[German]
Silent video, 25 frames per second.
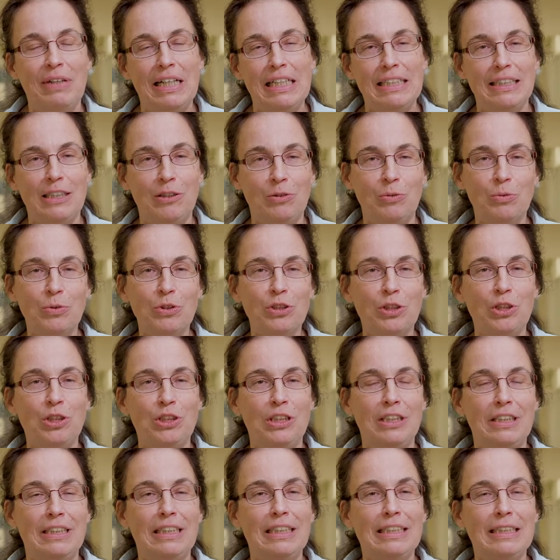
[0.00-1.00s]
weil es ein
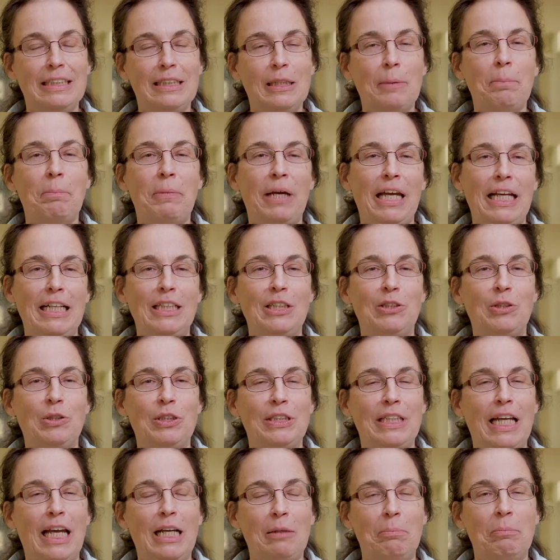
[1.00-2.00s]
Unterschied ist, dabei zu
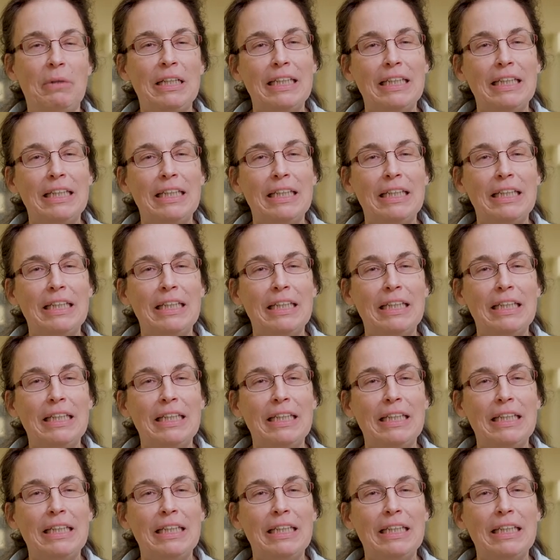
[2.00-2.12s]
sein,